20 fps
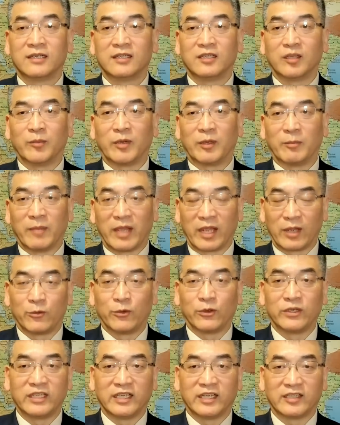那么美
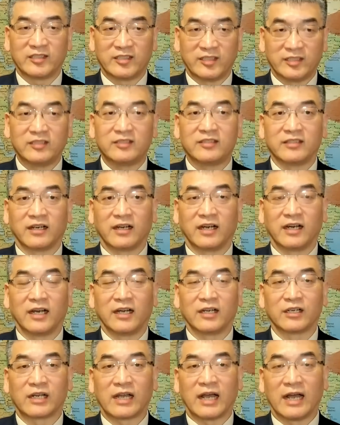国也提醒
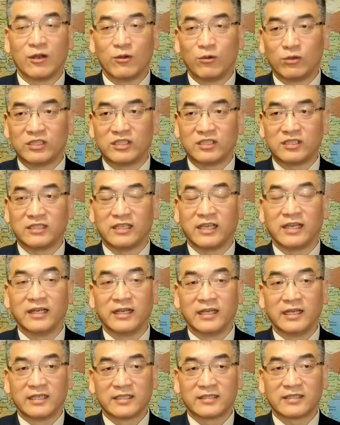啊，韩国企业
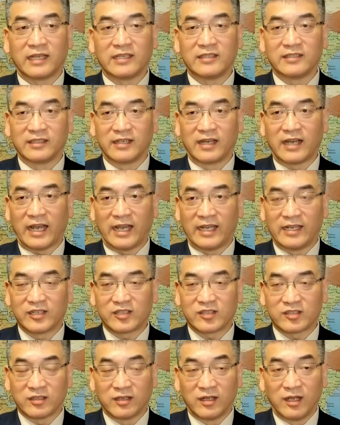三星、海力
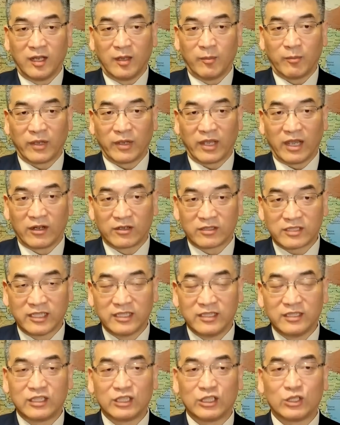士不要
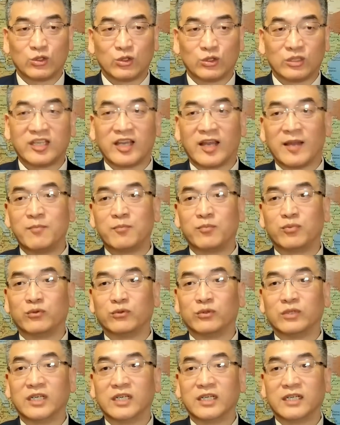趁机去填
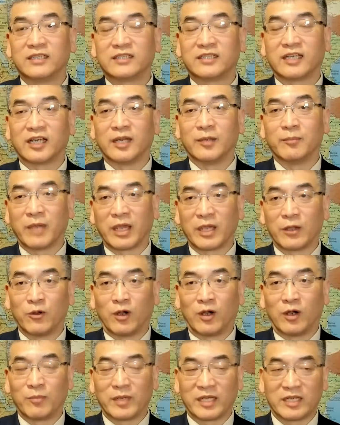补这个美
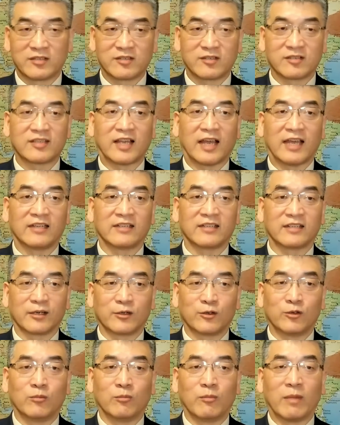光被制裁的这个
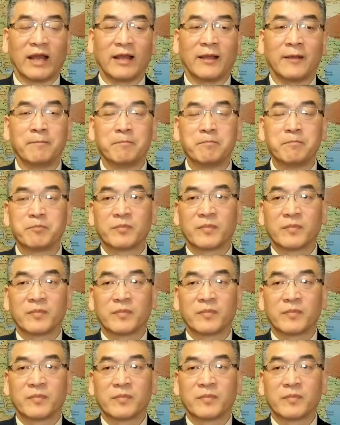空白。